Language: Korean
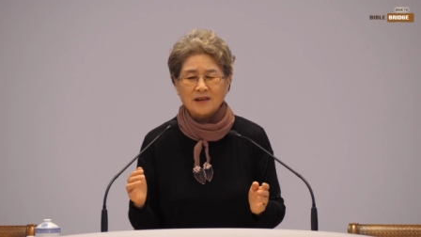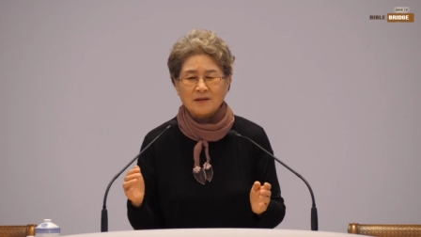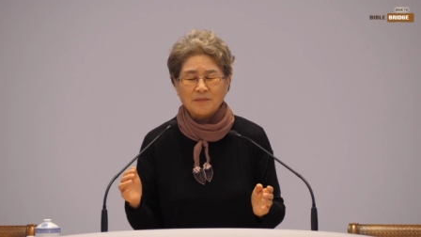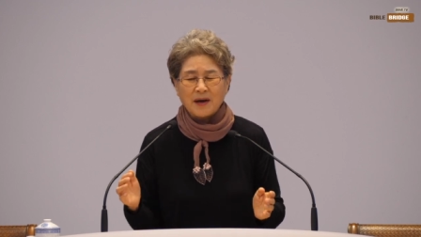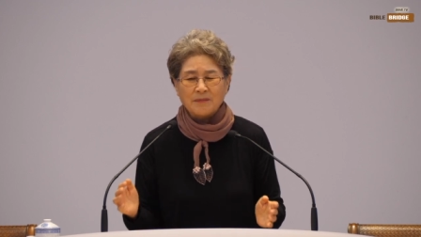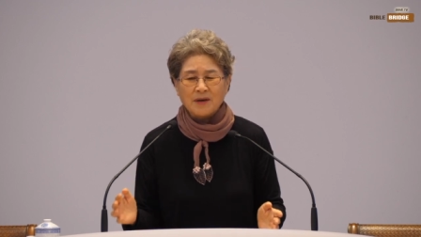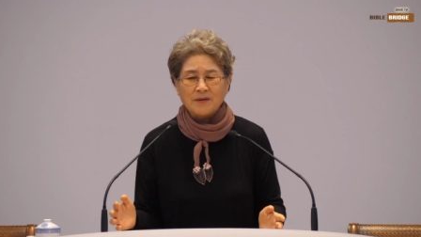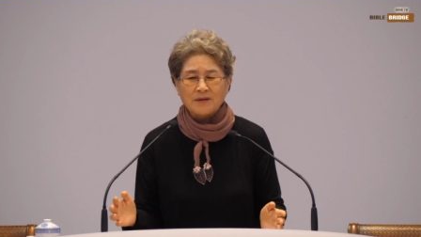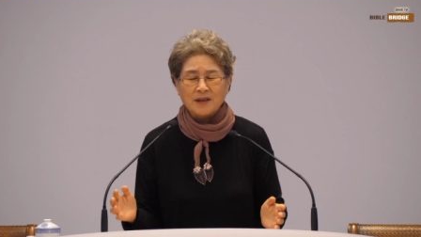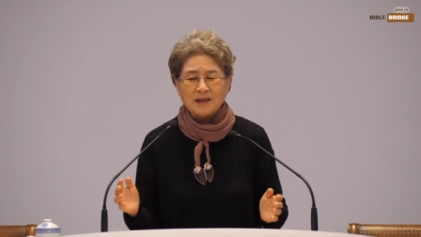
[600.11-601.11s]
이
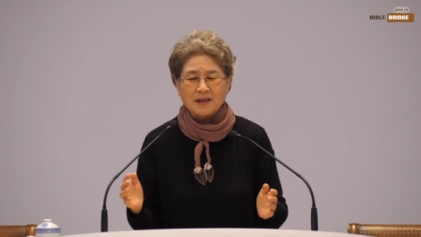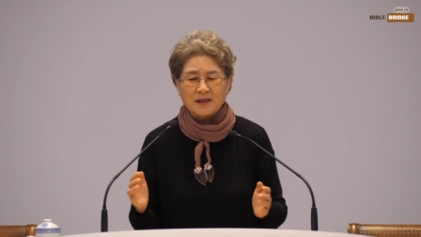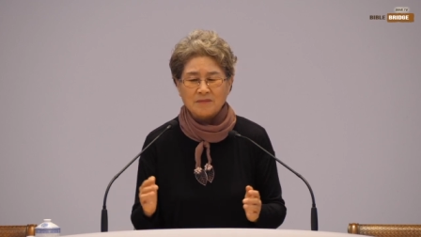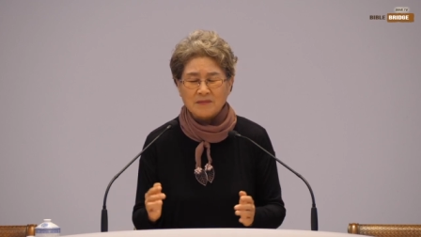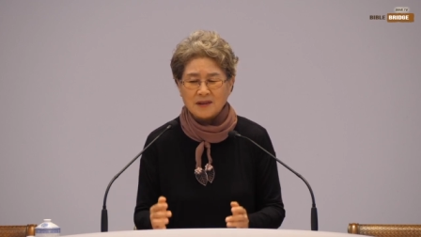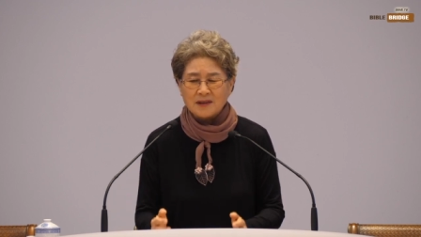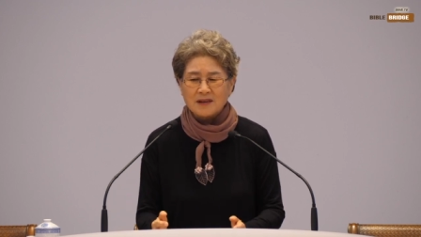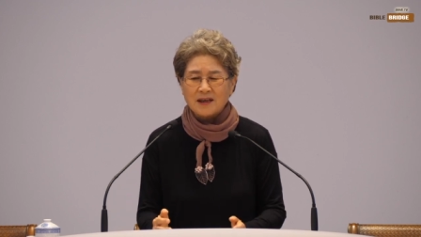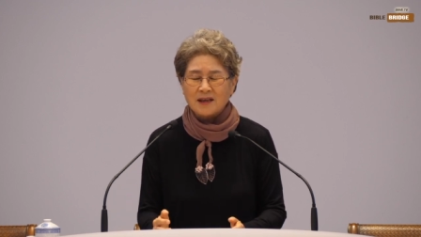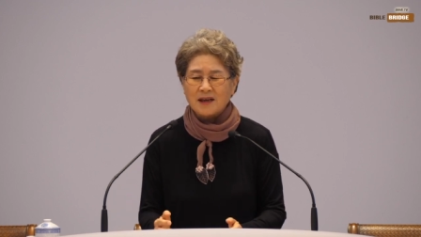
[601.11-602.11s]
바벨론의 진미를
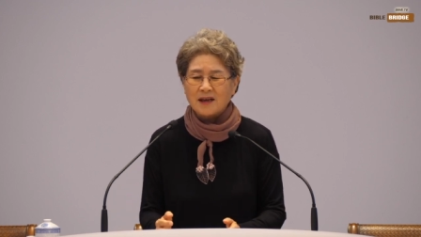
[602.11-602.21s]
내가